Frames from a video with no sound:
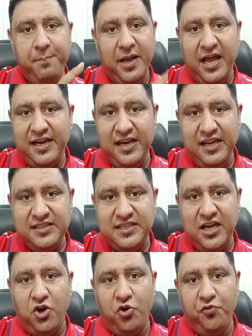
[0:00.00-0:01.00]
प्यार के लिए
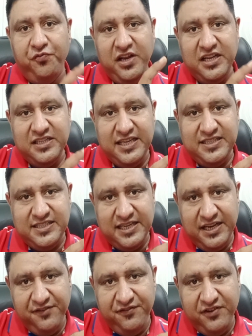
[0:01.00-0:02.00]
अच्छा और वीनस एक
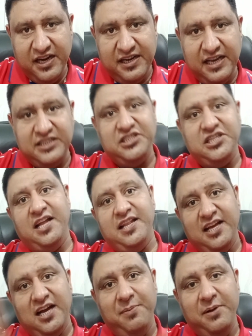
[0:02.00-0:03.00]
सिग्निफिकेटर है
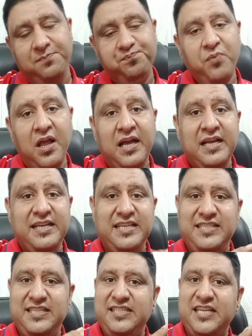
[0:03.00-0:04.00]
शादी का भी
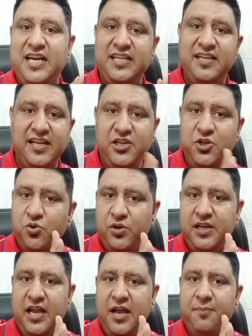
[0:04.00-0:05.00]
किसी की शादी नहीं हो
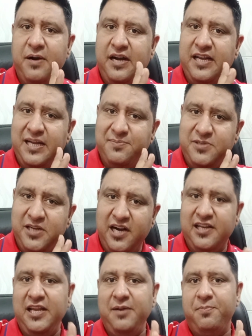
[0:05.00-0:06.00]
रही है बड़े टाइम से
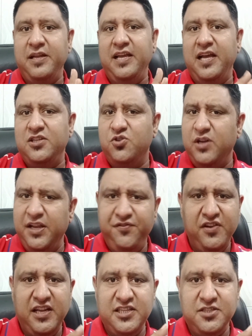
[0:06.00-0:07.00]
अटकी पड़ी है जो नई
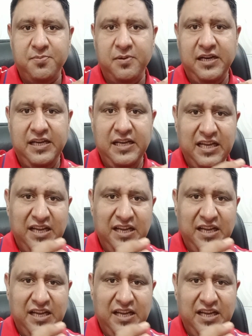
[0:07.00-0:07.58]
फीलिंग्स बन रही